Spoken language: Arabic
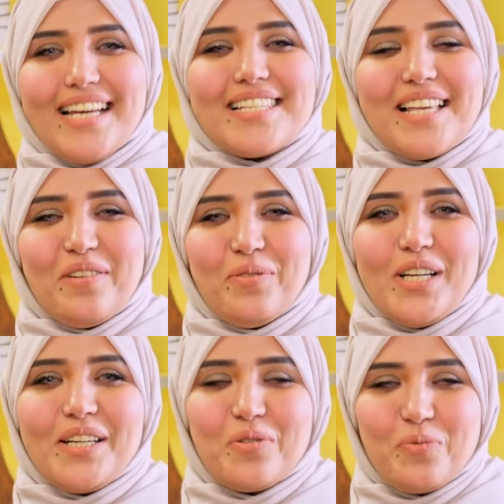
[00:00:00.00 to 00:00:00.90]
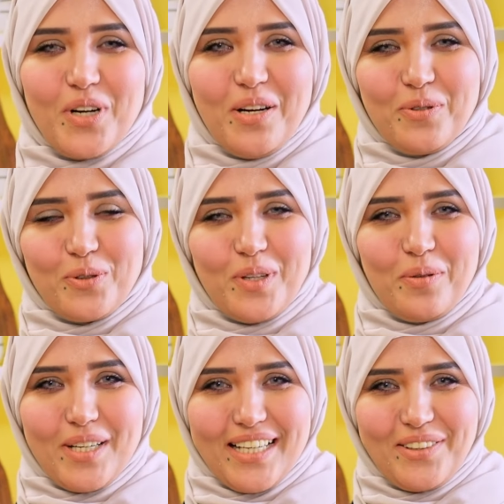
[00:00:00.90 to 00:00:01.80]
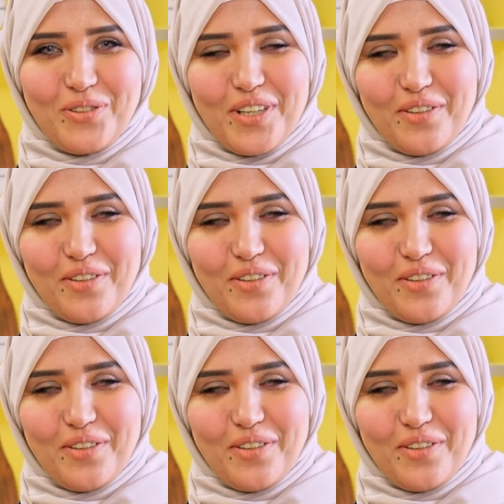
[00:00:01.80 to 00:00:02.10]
السلام عليكم ورحمة الله وبركاته